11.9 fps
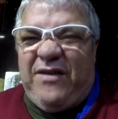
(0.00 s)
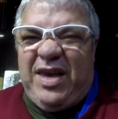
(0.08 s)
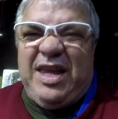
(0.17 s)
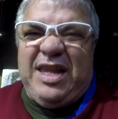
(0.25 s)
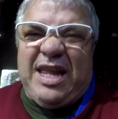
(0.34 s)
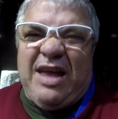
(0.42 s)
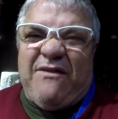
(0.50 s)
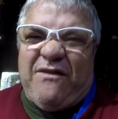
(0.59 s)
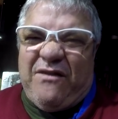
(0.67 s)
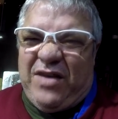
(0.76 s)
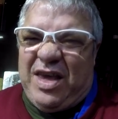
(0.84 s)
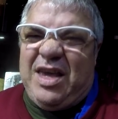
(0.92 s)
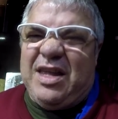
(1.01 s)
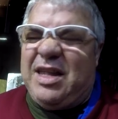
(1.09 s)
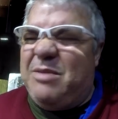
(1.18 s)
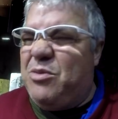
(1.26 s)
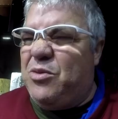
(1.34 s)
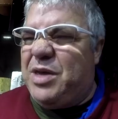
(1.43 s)
filho, tem filha,
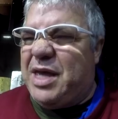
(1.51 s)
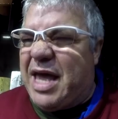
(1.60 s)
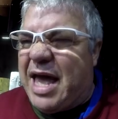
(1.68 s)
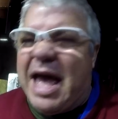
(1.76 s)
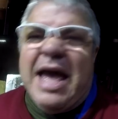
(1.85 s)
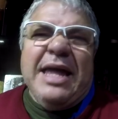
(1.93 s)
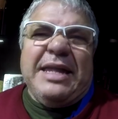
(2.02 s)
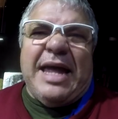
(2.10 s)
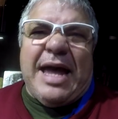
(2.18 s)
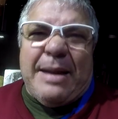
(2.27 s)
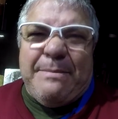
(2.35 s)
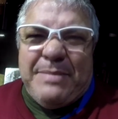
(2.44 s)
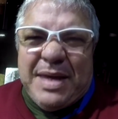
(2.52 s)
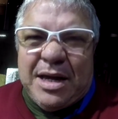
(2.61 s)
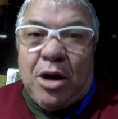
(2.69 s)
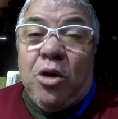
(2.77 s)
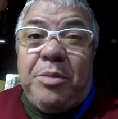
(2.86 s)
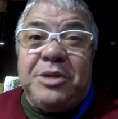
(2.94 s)
tem mulher, tem
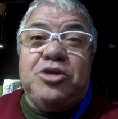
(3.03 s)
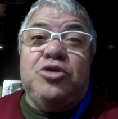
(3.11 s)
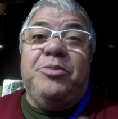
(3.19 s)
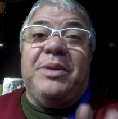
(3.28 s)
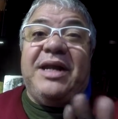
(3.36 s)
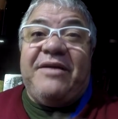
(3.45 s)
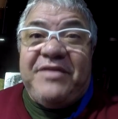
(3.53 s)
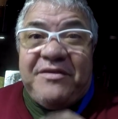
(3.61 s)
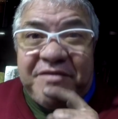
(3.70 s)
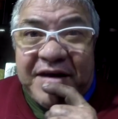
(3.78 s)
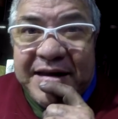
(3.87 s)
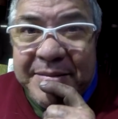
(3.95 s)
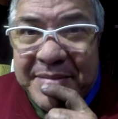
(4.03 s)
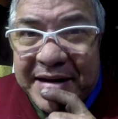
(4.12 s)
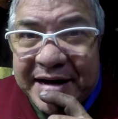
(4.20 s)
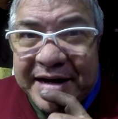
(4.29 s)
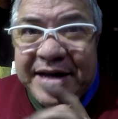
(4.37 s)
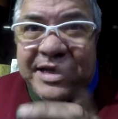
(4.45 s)
amigo. Opa, desculpa aí, Lavim, falei
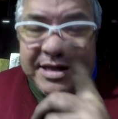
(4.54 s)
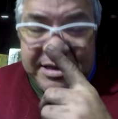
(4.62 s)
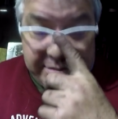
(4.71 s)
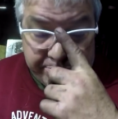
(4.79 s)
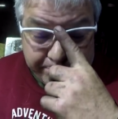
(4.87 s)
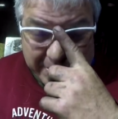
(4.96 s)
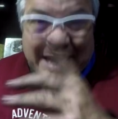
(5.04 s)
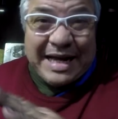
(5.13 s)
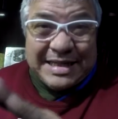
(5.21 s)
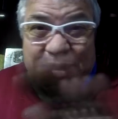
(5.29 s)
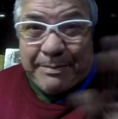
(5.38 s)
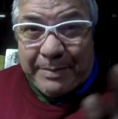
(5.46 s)
merda, né? paga essa